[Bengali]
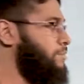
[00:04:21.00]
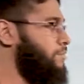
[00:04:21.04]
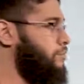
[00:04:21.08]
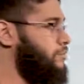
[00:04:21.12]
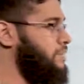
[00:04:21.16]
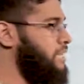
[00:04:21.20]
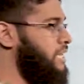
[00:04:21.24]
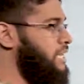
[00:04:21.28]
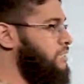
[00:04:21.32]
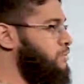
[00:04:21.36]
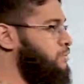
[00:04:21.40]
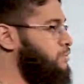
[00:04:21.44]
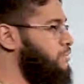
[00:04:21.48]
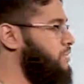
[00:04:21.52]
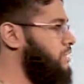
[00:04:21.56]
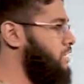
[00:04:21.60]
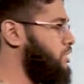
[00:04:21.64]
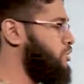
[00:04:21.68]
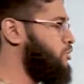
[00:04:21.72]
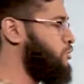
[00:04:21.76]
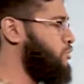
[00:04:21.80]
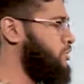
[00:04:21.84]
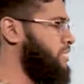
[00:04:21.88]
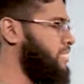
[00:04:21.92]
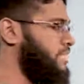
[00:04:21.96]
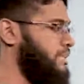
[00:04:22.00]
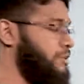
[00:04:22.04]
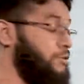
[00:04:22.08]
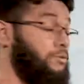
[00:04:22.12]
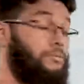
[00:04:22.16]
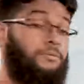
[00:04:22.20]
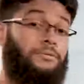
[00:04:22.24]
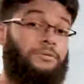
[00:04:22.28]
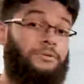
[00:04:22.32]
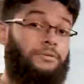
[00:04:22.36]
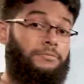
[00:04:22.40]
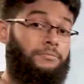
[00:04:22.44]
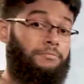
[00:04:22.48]
প্রধান উদ্দেশ্য ছিল
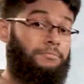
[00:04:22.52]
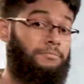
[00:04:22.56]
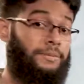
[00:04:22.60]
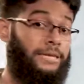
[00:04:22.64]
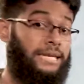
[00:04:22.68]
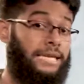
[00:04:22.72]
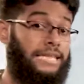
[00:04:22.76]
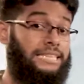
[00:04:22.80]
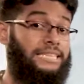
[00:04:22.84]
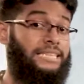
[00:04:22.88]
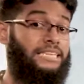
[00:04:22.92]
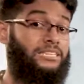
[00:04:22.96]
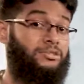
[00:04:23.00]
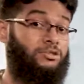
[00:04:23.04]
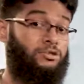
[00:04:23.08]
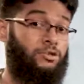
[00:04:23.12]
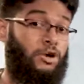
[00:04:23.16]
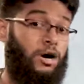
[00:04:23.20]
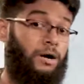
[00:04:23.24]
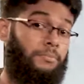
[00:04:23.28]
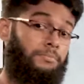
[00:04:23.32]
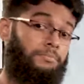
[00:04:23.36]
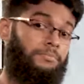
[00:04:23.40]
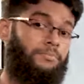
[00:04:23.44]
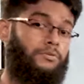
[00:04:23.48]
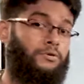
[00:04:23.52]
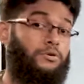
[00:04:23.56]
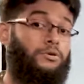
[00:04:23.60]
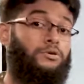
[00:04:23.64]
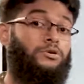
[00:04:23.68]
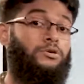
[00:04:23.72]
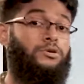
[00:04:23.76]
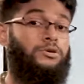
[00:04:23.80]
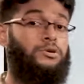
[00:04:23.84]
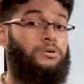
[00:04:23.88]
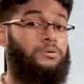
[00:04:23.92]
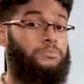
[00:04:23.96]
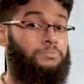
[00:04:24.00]
বিলেতি সব
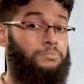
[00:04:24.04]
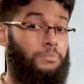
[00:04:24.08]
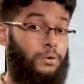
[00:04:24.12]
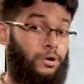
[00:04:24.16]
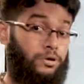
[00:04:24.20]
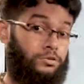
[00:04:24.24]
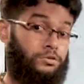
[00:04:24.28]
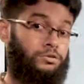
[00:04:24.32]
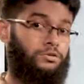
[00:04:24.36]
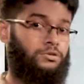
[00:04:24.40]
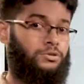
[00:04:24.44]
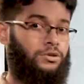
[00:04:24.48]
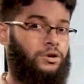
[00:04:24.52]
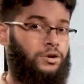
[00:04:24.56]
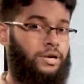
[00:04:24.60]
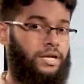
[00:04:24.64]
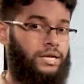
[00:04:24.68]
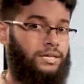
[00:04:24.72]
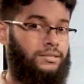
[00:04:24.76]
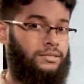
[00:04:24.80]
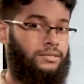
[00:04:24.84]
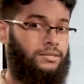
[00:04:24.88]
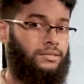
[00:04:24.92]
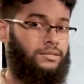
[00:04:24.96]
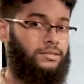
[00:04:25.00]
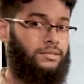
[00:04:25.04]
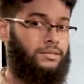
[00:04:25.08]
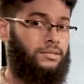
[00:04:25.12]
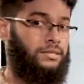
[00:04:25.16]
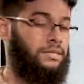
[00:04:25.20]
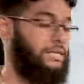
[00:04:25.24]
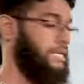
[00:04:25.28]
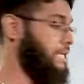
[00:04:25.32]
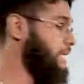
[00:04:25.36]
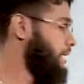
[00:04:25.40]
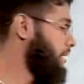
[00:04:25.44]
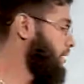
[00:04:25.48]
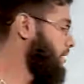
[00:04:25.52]
পণ্য বর্জন করা
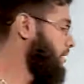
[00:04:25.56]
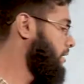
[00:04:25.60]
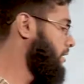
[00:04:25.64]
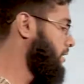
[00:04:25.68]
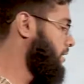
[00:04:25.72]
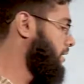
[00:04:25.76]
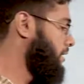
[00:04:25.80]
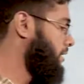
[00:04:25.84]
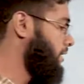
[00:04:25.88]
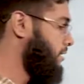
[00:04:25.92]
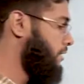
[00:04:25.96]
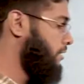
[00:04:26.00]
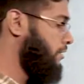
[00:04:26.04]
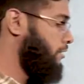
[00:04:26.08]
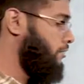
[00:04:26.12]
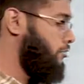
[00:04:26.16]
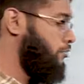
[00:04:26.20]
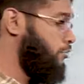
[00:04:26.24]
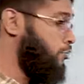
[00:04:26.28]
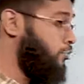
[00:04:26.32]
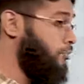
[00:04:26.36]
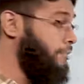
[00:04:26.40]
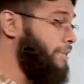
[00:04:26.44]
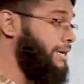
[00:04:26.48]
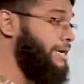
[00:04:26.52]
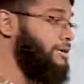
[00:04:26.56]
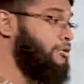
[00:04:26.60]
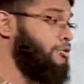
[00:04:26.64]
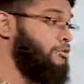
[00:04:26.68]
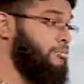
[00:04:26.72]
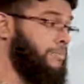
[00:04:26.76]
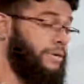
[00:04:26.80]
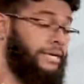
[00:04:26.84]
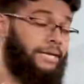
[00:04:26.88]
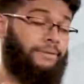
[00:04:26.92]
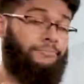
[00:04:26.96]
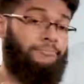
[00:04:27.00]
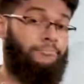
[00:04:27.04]
ক্রমে
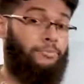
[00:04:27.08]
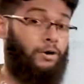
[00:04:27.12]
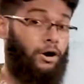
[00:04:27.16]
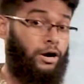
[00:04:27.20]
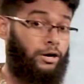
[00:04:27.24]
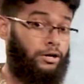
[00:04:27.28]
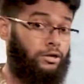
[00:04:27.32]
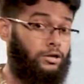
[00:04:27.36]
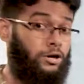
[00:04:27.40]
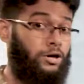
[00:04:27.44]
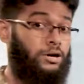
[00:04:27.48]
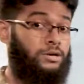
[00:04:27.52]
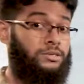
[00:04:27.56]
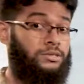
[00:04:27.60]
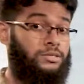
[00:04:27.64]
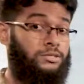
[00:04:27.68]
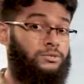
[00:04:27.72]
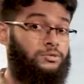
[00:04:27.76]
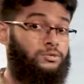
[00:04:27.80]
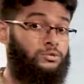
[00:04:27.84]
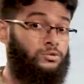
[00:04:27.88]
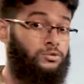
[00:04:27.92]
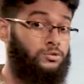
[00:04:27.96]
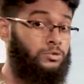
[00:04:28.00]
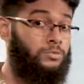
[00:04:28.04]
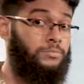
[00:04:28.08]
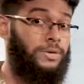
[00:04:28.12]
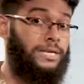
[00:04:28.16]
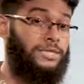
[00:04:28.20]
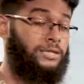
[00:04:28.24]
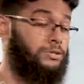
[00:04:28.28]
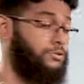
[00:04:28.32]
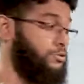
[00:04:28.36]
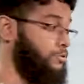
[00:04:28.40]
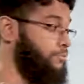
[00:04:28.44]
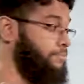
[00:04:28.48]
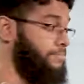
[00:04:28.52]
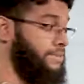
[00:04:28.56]
ক্রমে বয়কট
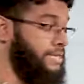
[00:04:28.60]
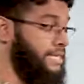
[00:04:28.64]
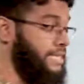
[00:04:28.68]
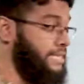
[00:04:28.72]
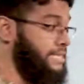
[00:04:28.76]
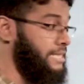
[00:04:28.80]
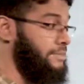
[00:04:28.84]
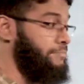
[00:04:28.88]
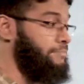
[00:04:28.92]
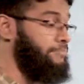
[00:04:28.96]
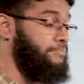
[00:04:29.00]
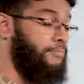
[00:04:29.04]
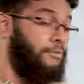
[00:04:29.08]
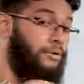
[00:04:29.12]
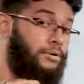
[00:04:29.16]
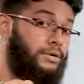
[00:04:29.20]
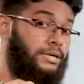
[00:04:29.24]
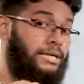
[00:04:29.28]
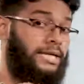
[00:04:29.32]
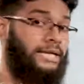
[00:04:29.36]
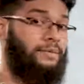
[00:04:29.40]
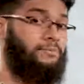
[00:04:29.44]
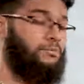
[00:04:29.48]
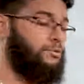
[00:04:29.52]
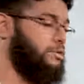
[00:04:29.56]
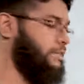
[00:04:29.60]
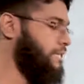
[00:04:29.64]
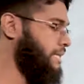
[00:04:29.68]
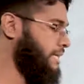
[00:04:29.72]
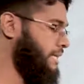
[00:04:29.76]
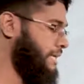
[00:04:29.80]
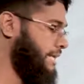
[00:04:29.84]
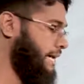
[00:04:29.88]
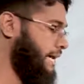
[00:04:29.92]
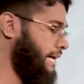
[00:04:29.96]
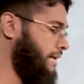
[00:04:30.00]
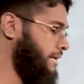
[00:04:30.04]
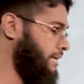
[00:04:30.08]
শুধুমাত্র বিলেতি পণ্যের মধ্যে
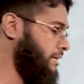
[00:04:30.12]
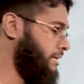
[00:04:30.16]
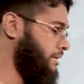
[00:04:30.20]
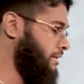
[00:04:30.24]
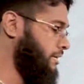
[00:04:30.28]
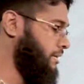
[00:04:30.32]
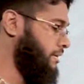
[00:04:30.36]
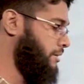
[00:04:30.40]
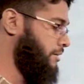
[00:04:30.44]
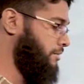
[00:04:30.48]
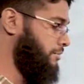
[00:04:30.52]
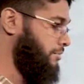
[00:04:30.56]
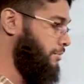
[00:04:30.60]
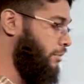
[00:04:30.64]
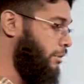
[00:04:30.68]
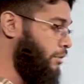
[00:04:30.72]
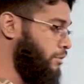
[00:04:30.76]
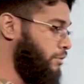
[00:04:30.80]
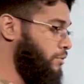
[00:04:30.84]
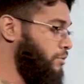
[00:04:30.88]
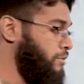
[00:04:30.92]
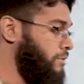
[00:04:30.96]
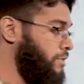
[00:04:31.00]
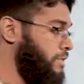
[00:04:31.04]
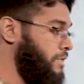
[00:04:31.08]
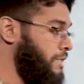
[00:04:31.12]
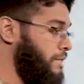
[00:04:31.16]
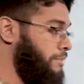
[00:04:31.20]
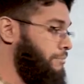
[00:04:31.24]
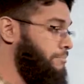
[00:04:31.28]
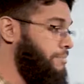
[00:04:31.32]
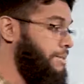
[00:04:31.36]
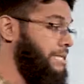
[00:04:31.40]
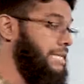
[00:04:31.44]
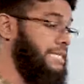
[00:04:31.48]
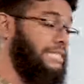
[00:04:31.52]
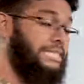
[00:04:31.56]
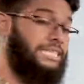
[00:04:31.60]
না বরং
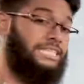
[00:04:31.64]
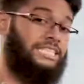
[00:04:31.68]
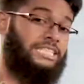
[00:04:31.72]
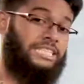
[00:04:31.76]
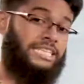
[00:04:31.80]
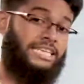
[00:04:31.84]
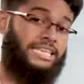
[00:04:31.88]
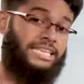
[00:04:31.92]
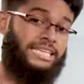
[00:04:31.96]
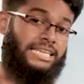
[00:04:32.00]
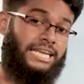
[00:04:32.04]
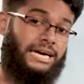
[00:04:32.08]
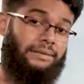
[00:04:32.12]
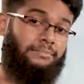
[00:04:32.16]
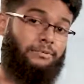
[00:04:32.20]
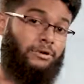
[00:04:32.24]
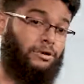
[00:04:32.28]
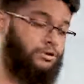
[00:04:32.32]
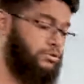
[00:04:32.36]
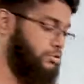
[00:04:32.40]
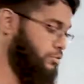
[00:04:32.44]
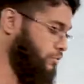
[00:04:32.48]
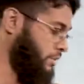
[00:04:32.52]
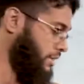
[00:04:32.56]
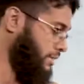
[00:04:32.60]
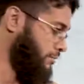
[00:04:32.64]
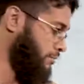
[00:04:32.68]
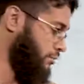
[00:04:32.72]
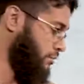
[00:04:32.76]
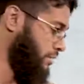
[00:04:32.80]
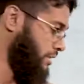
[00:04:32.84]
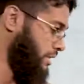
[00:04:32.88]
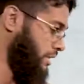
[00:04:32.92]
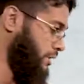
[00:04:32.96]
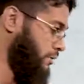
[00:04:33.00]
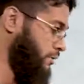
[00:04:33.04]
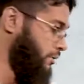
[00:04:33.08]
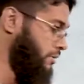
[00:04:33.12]
বিলেতি শিক্ষা বর্জনের
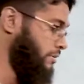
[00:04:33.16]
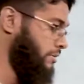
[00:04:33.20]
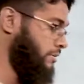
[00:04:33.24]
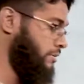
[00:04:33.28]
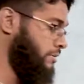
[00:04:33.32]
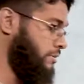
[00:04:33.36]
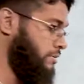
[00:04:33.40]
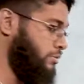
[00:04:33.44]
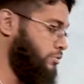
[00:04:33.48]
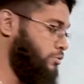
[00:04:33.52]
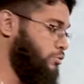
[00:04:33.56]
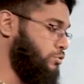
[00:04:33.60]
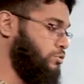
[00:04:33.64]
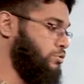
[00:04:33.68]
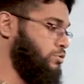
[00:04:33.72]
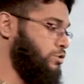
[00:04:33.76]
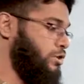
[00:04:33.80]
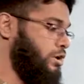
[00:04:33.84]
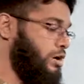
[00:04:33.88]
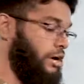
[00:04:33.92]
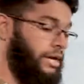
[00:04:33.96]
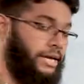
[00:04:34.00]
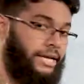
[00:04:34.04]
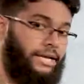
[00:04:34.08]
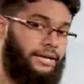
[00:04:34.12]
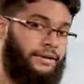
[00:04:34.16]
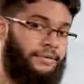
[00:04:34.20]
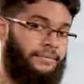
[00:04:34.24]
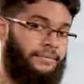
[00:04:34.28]
মধ্যেও যুক্ত হয়